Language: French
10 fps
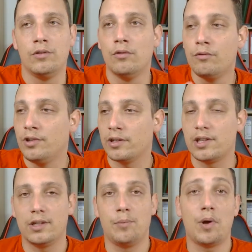ne vous
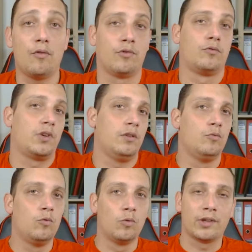inquiétez pas, enfin en tout cas
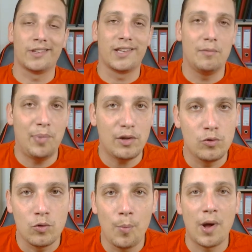nous, on s'inquiète pas
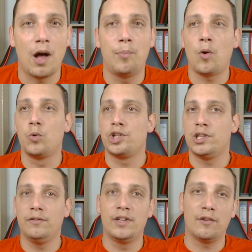du tout par rapport aux
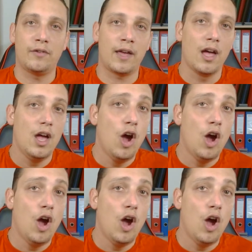chiffres d'affaires,